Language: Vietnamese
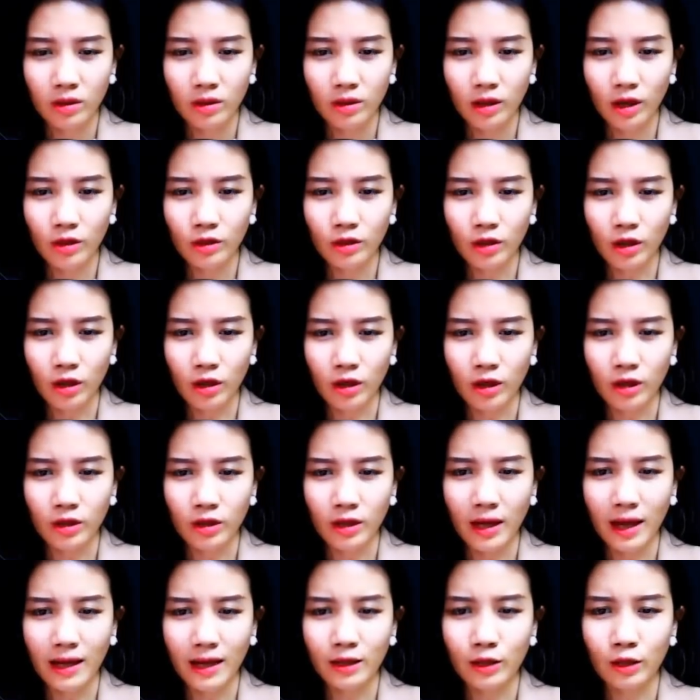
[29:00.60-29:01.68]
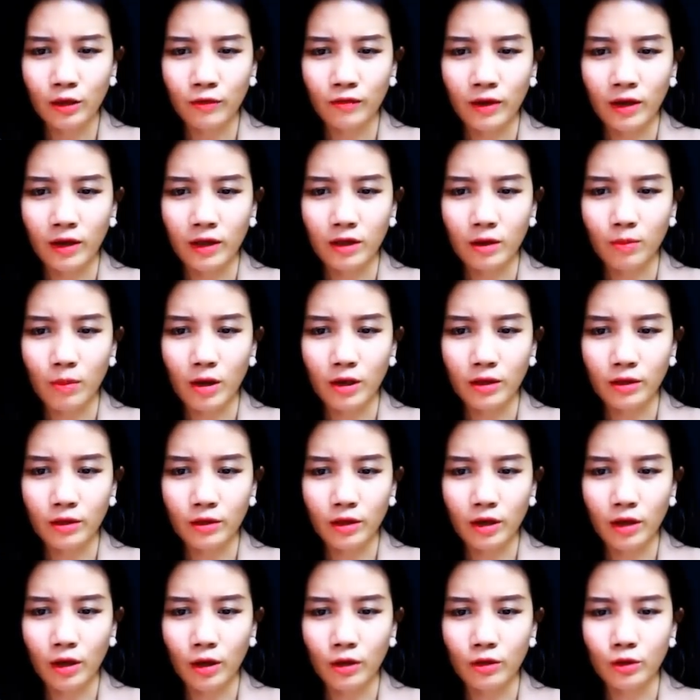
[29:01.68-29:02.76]
Tên trợ lý thấy anh như vậy thì bật
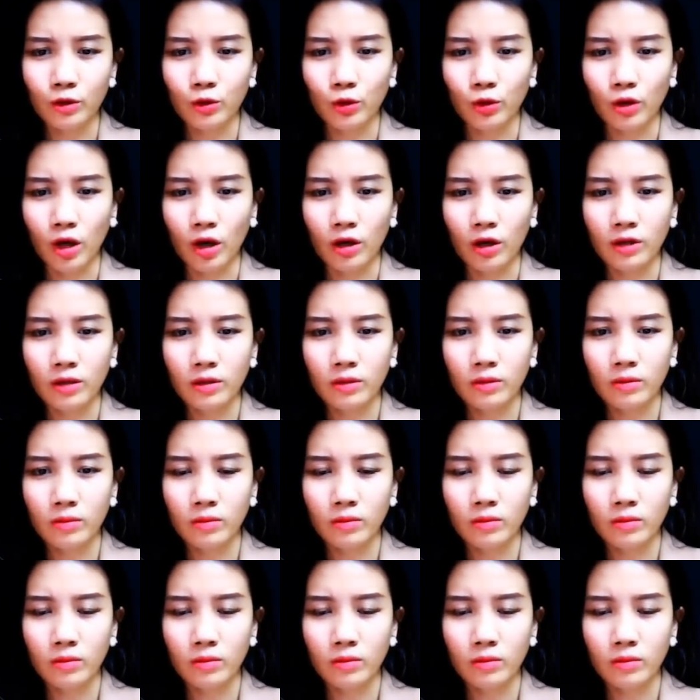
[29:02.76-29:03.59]
cười lớn rồi nói.